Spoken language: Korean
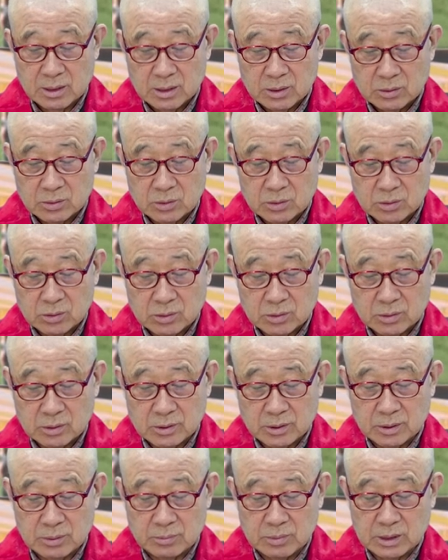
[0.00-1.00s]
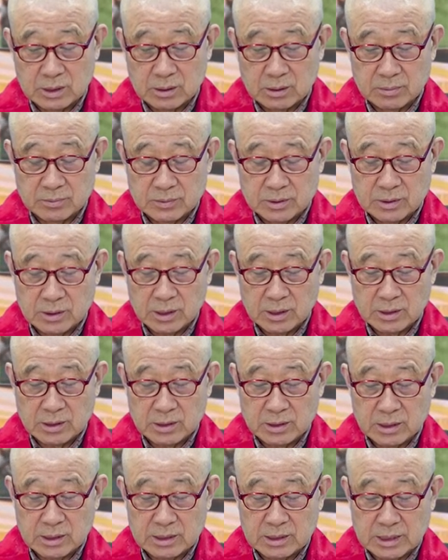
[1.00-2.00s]
조금 그
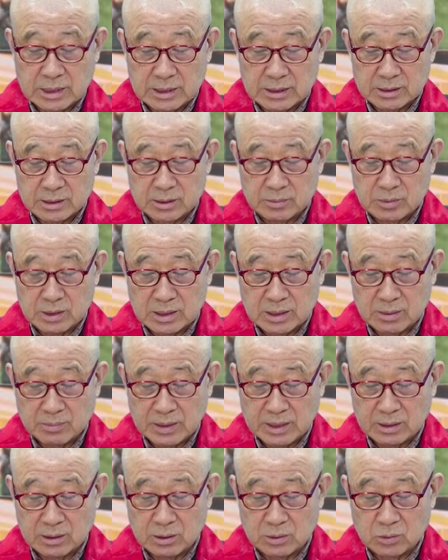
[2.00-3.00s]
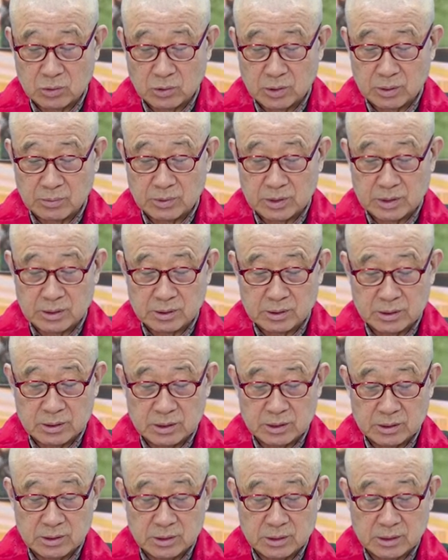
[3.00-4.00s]
세련되지가 않았습니다. 받는 돈에 비해서
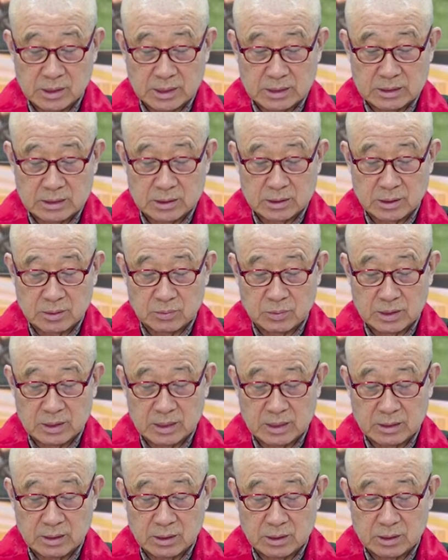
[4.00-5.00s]
시설이 아직 정비가 안 되어